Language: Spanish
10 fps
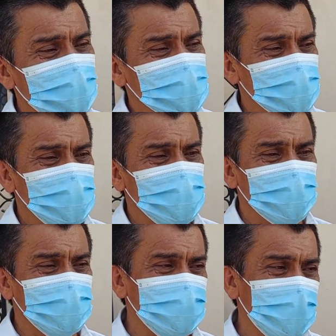la actividad no
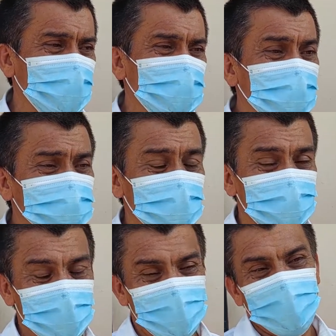lleva solo lo que es
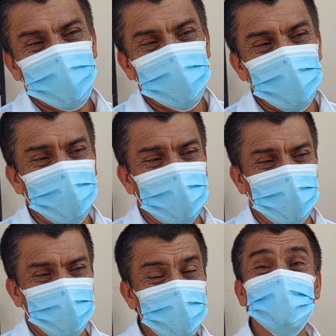arbovirosis,
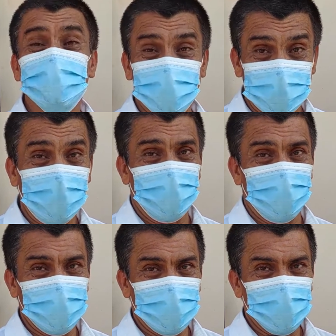lleva
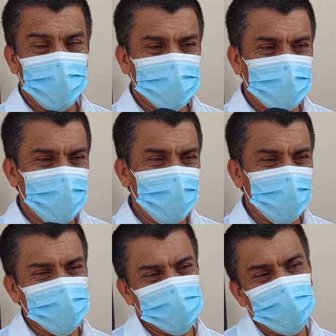integral,
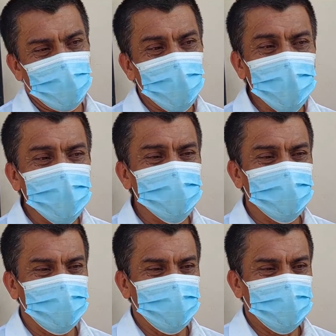también vacunación
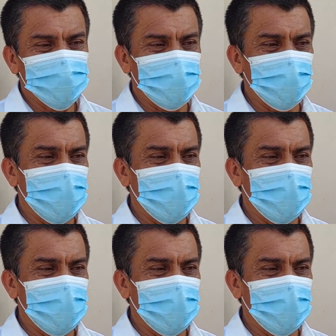COVID,